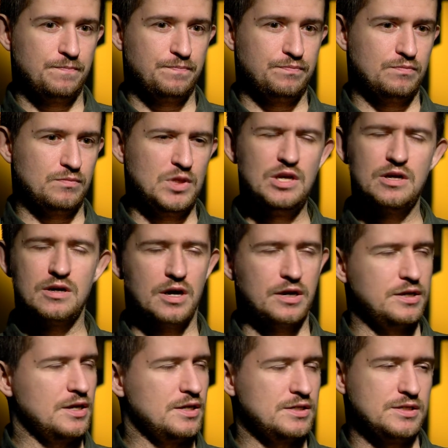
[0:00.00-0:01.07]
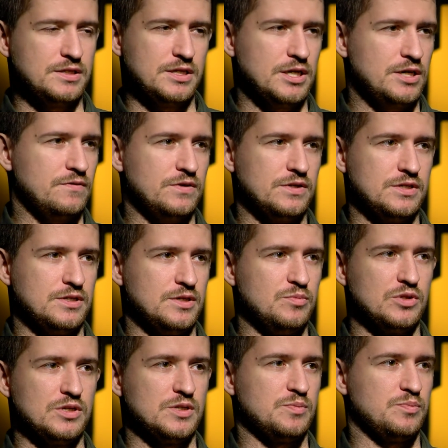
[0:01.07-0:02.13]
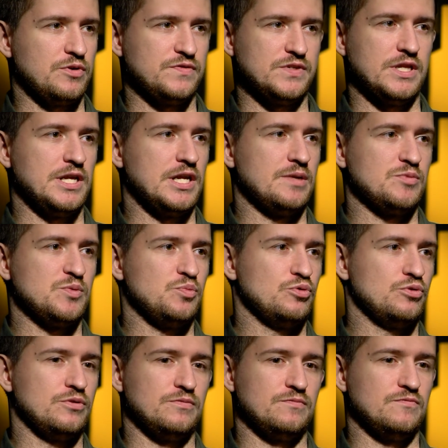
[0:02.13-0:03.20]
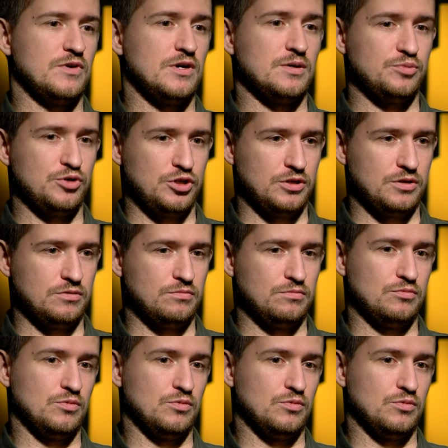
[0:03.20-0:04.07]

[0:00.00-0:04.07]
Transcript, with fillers: никак не ассоциировалось именно с профессиональным спортом вообще.